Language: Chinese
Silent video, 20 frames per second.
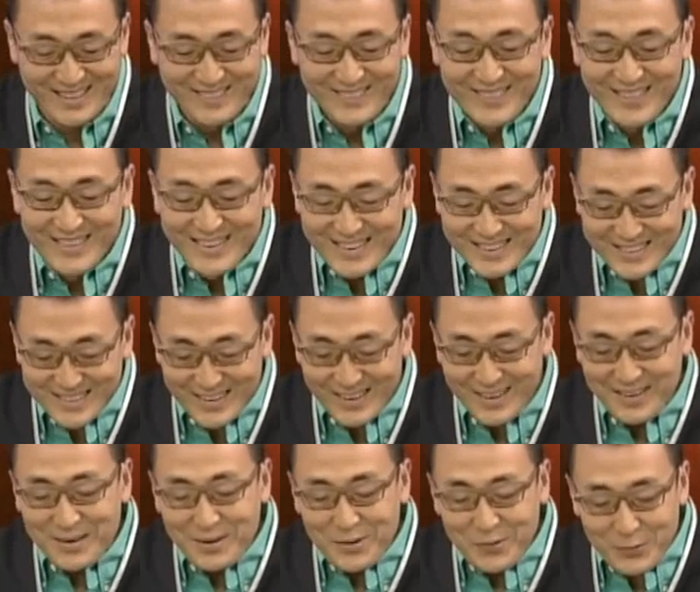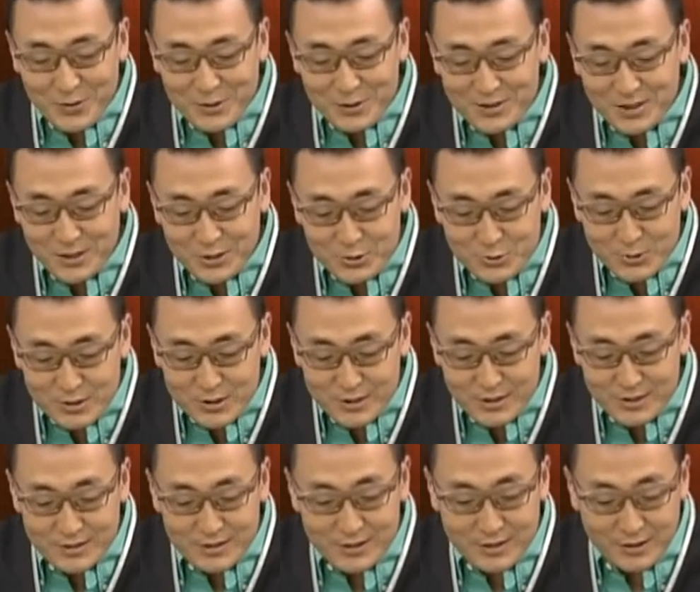是吧？对，我就在说
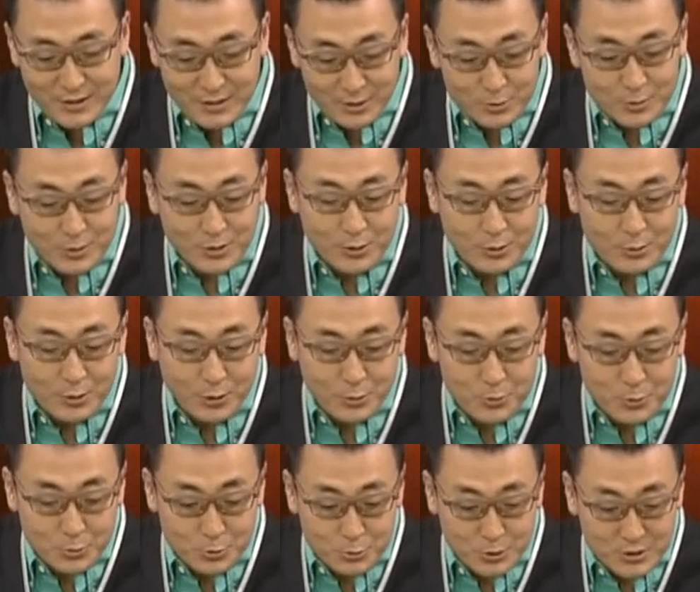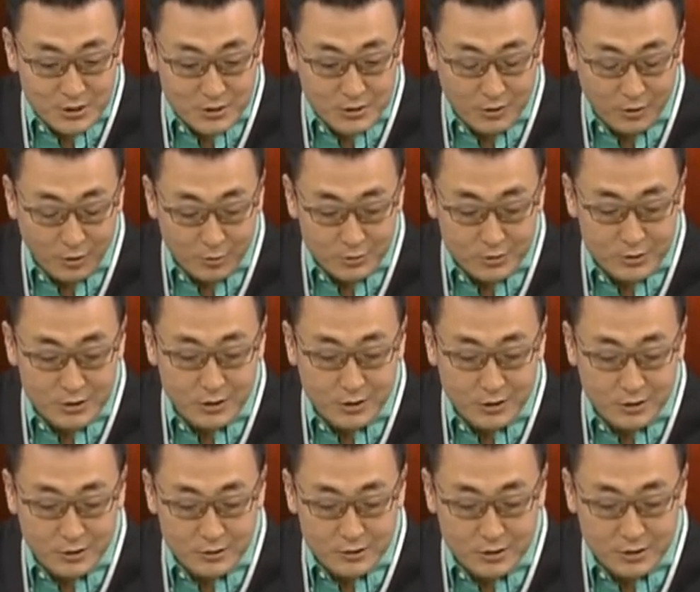这个这个刘刘道玉最近搞的
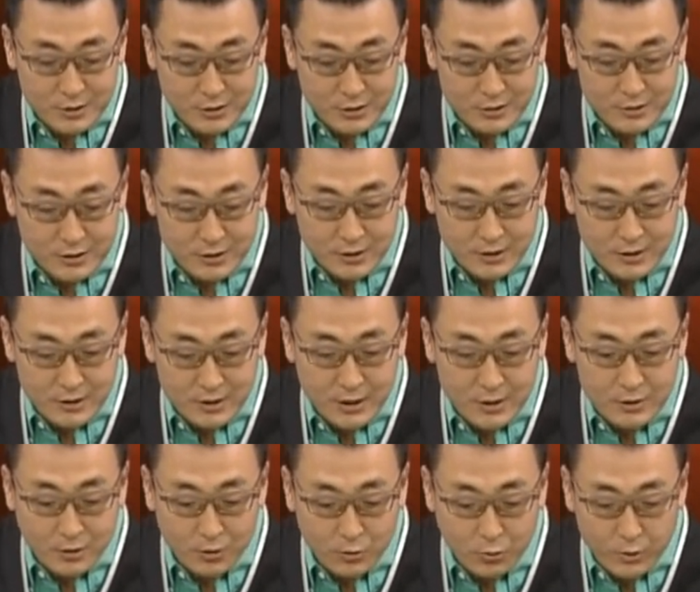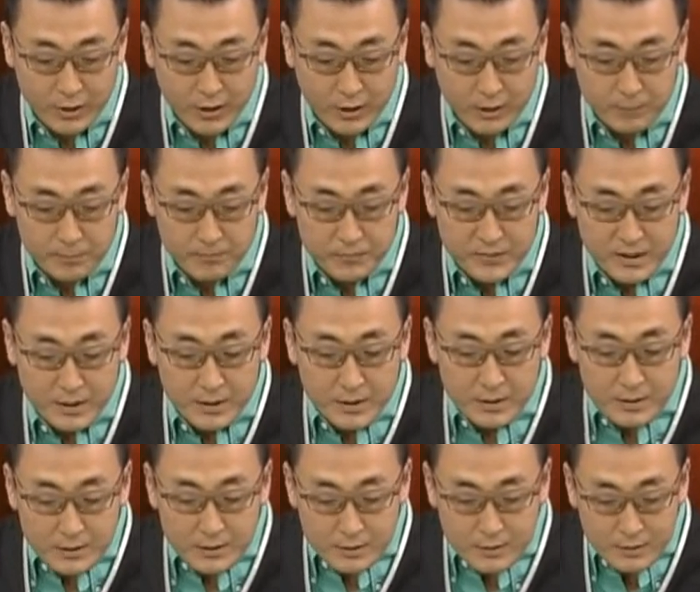这个这个这个研讨会啊，
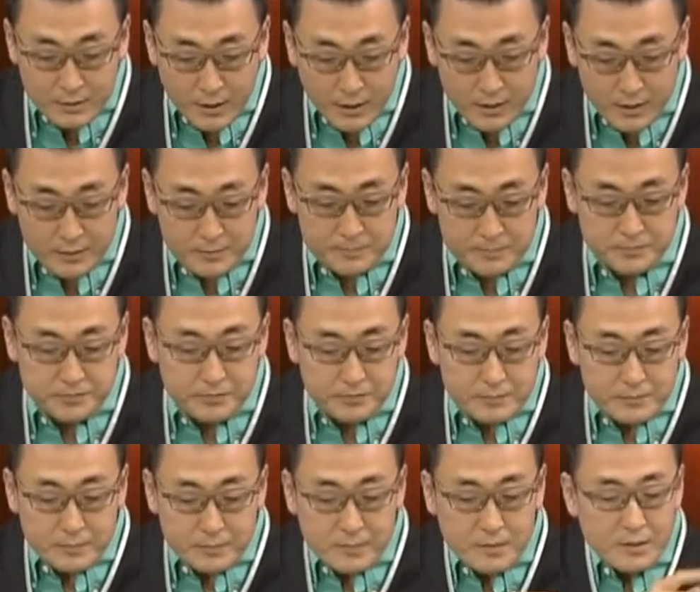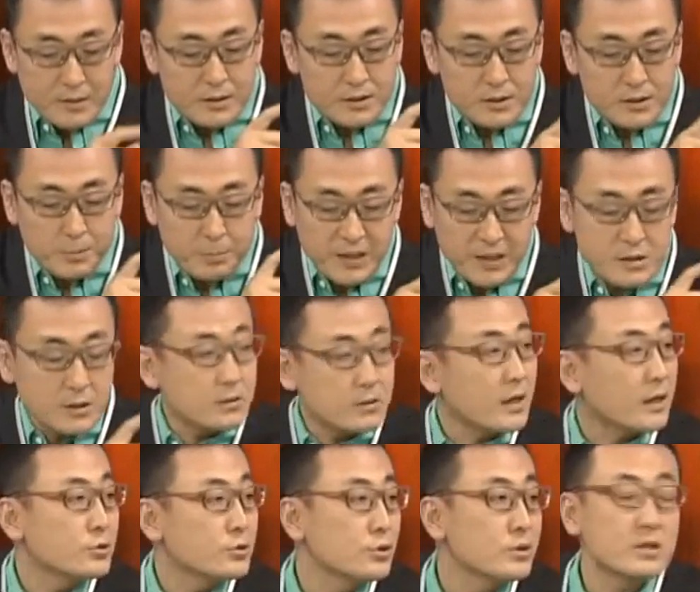嗯，哎，北
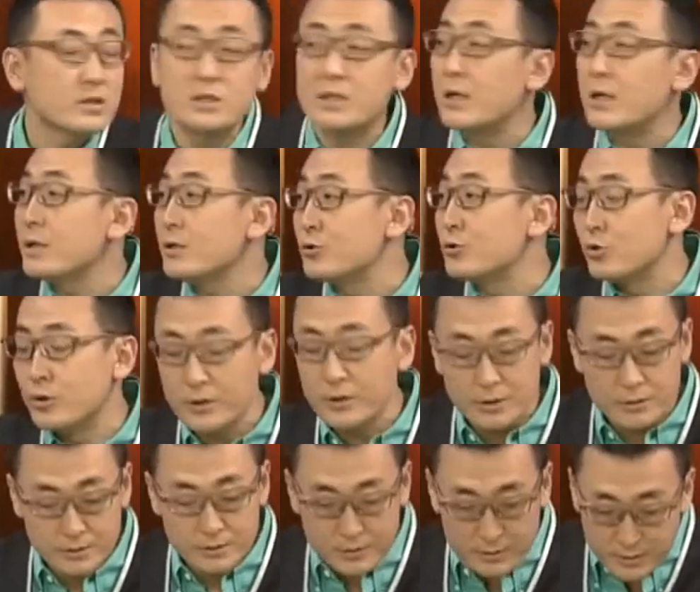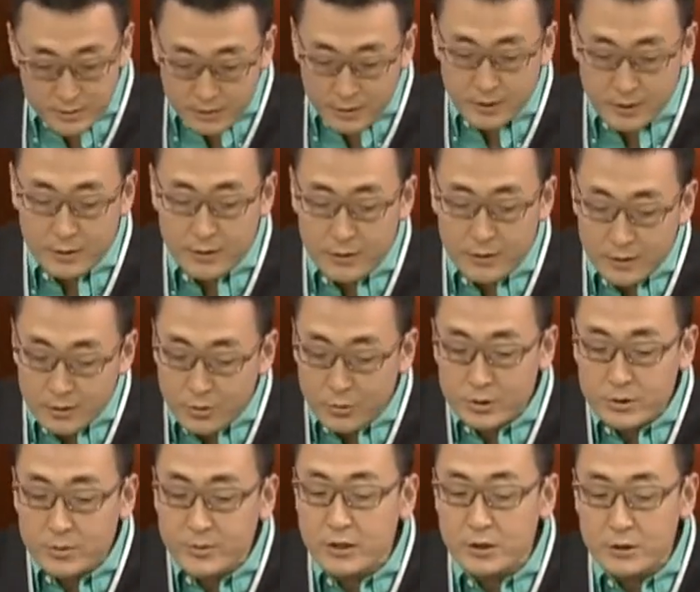京大学的钱理群，呃，
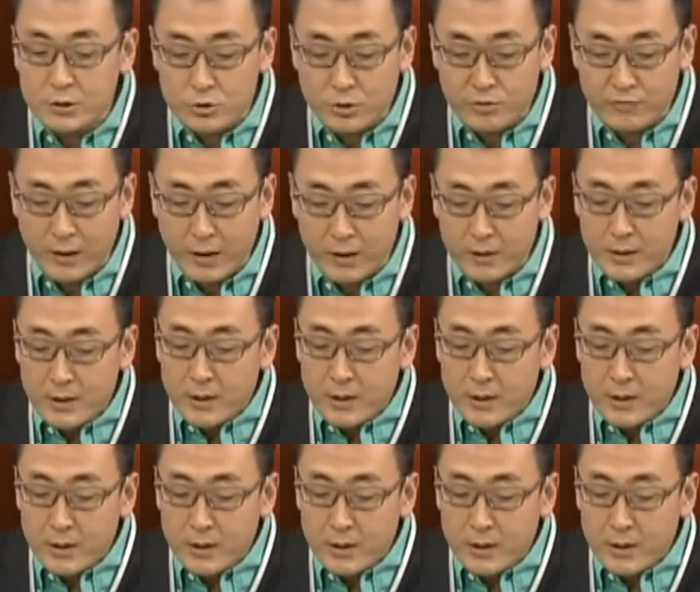有这么一个说